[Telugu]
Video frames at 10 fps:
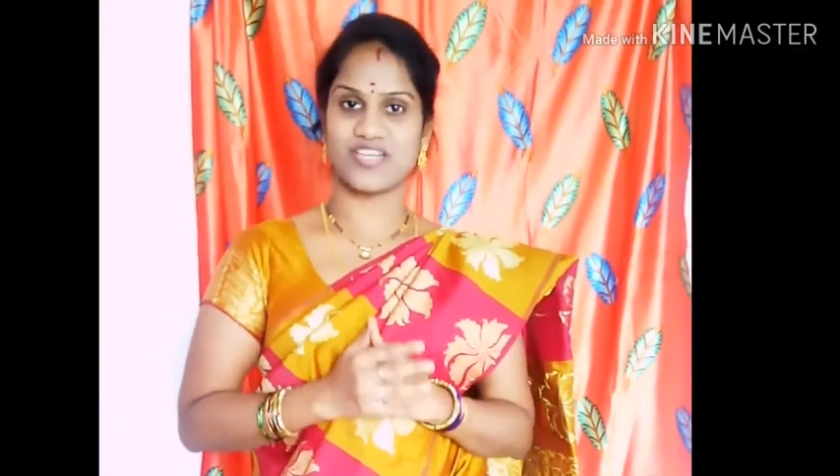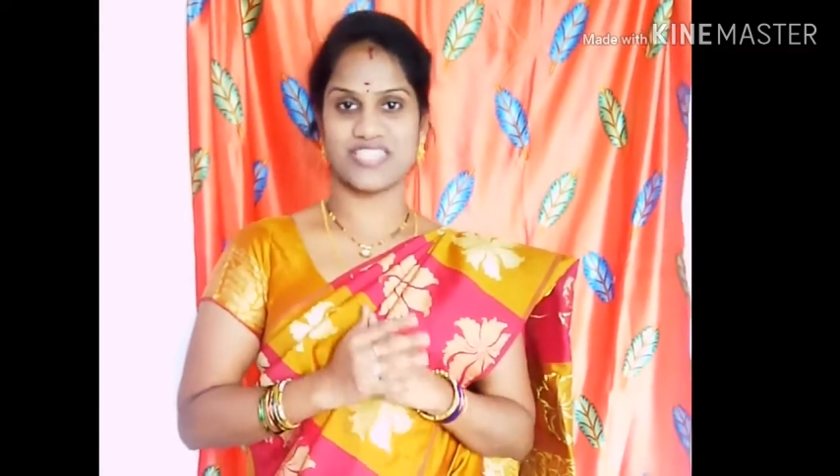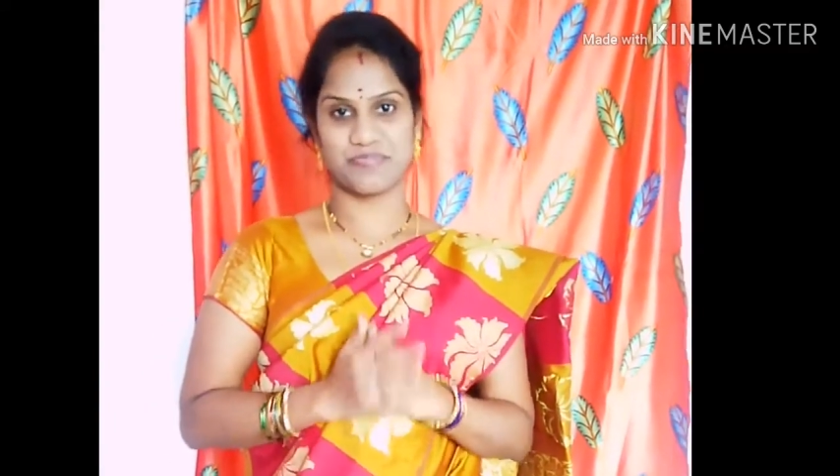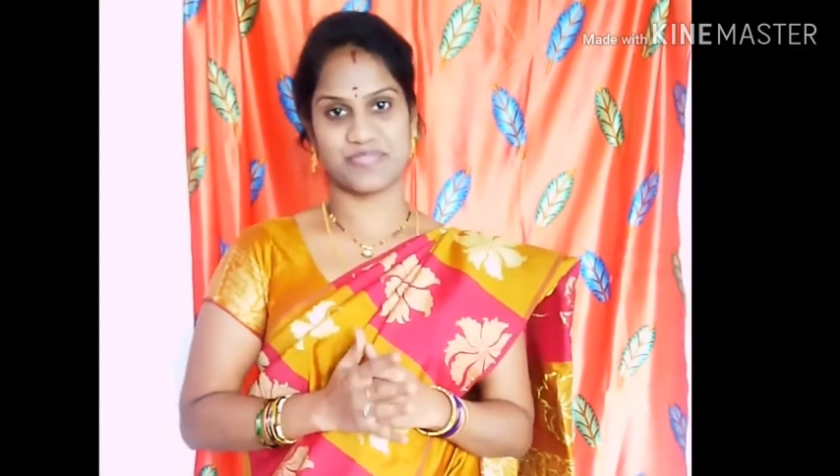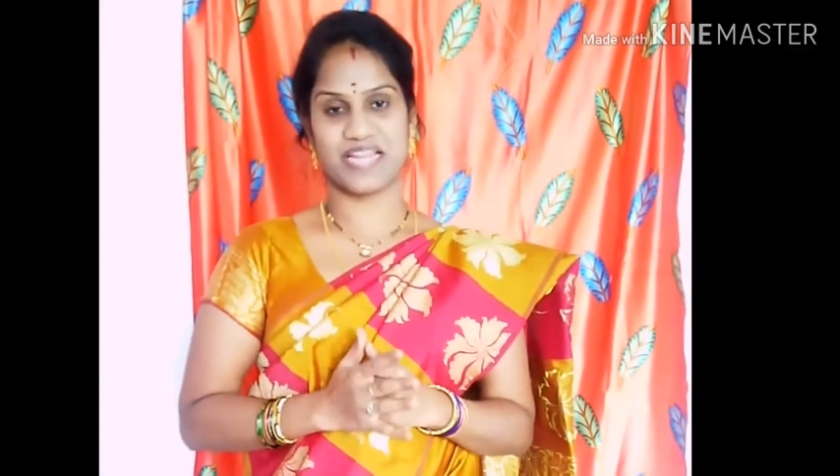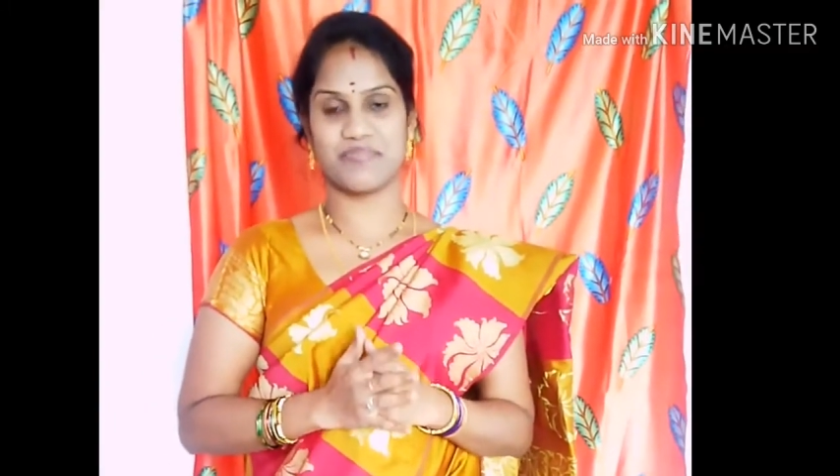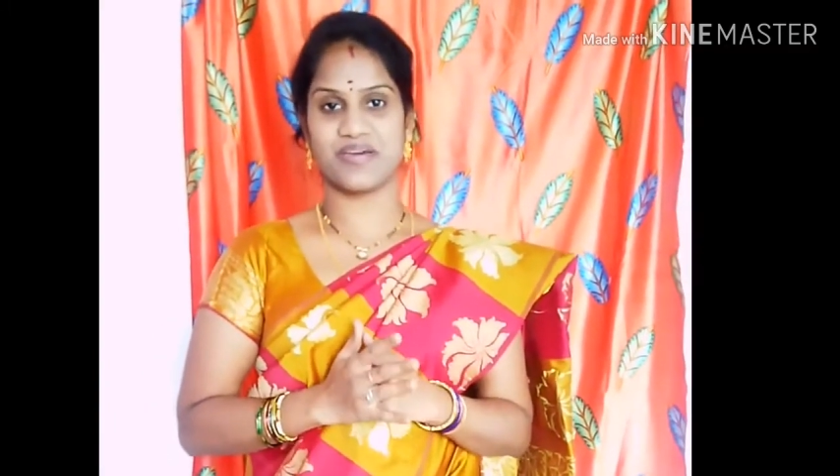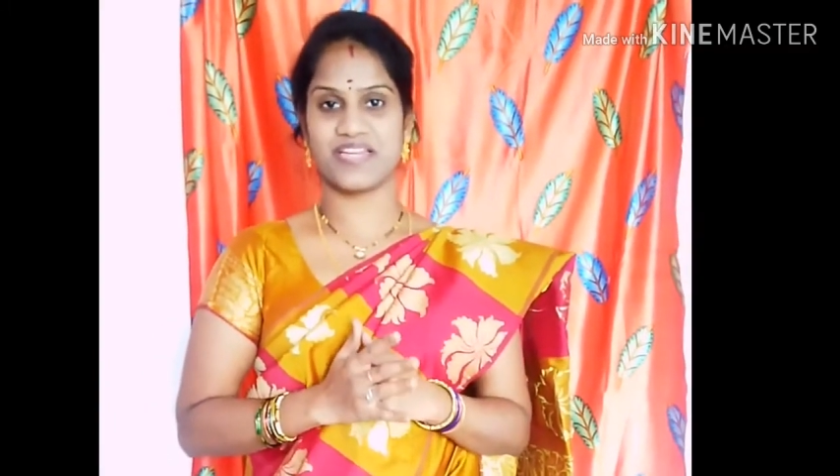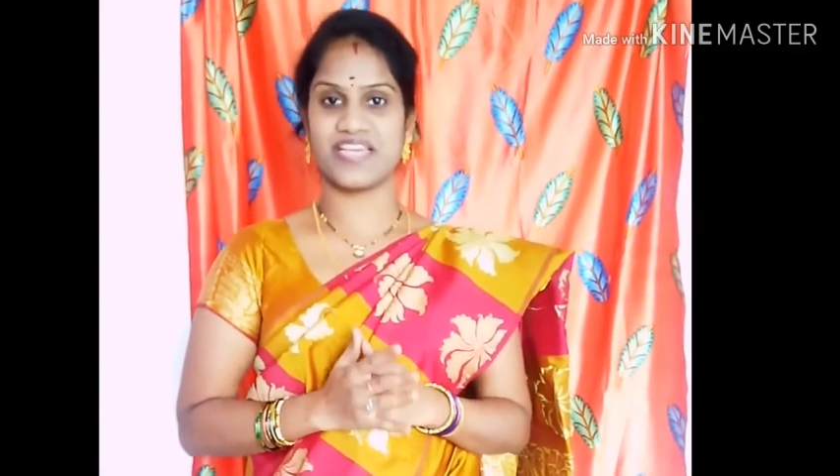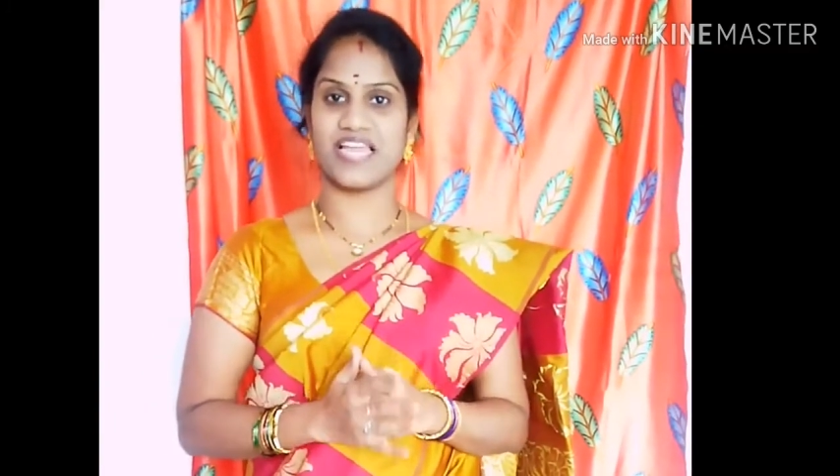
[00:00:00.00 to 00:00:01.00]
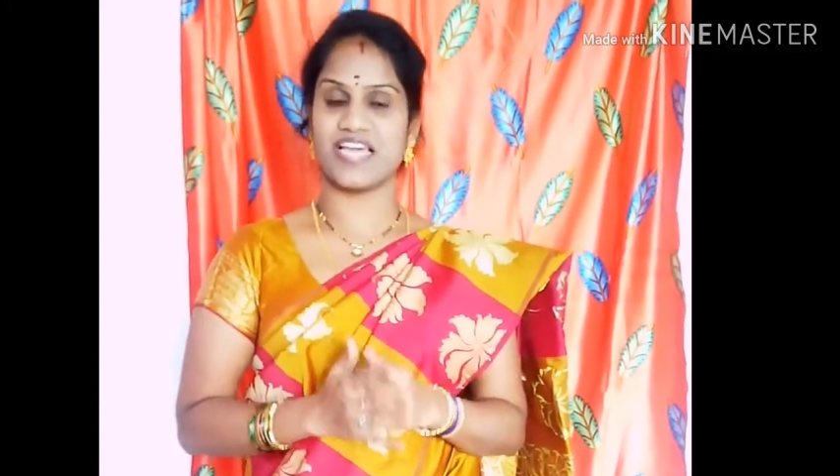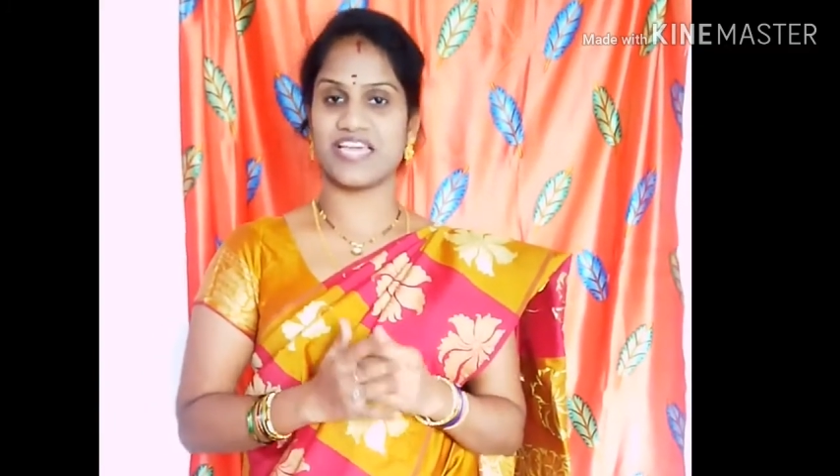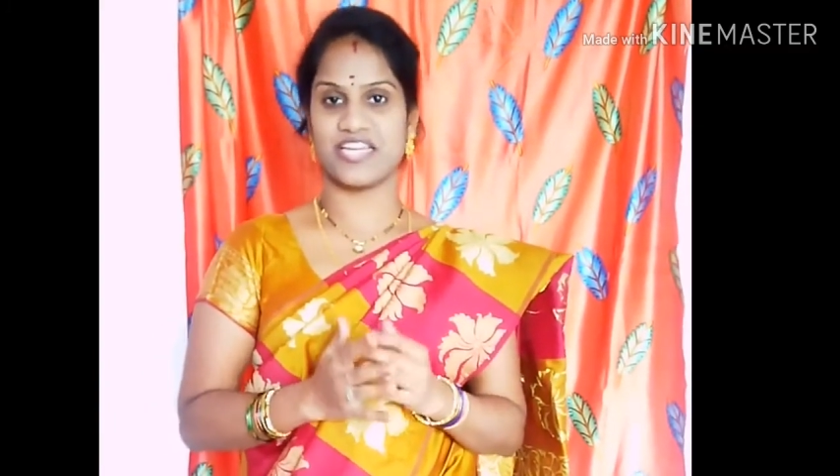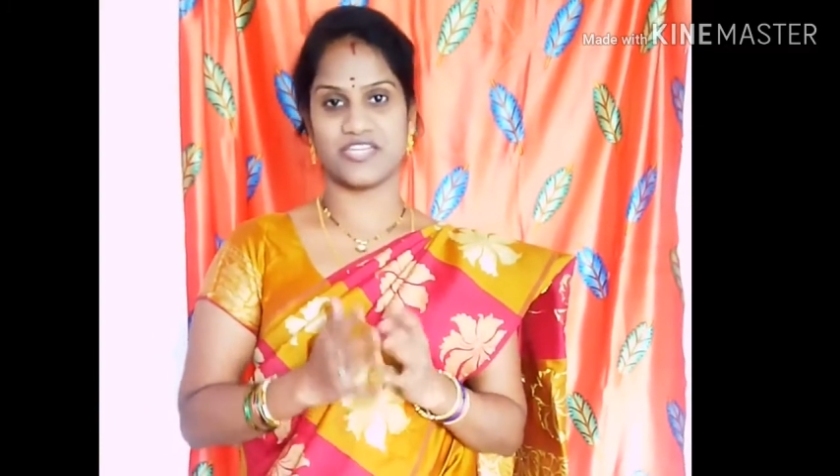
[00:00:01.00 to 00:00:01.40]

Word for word: సబ్స్క్రైబర్ కి అలాగే నన్ను